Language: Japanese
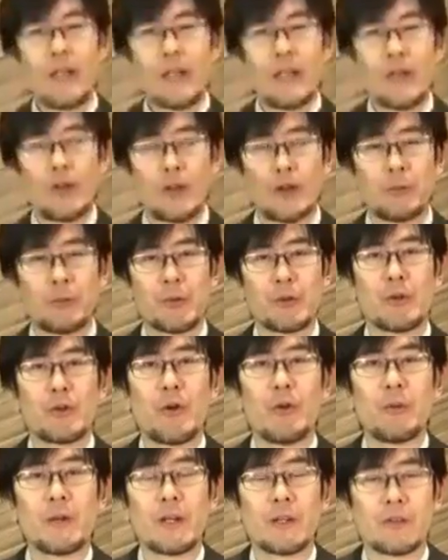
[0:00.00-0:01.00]
言論
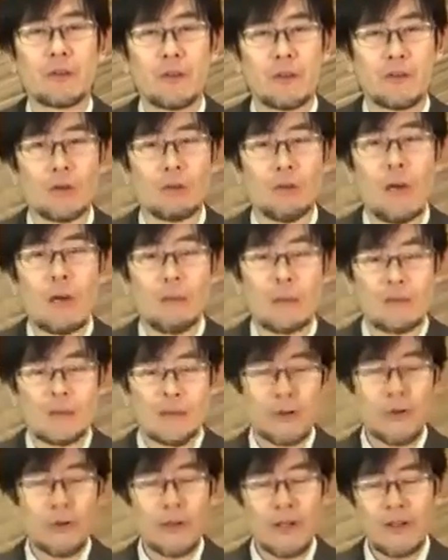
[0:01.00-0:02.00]
人ま
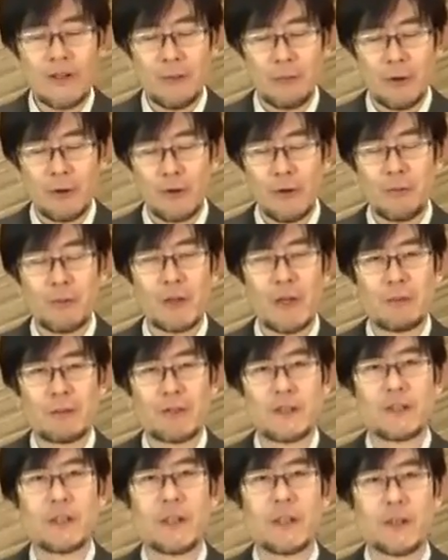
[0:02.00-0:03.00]
た大学
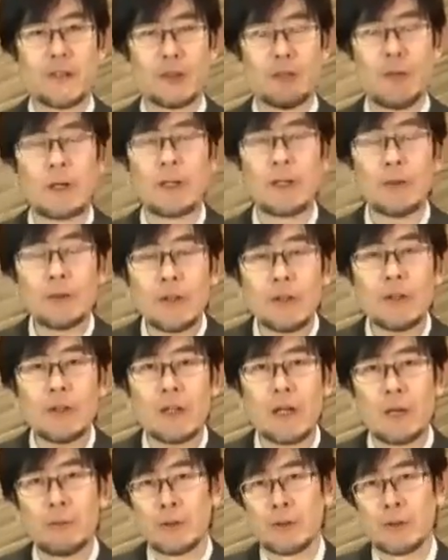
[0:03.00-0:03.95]
の教授人、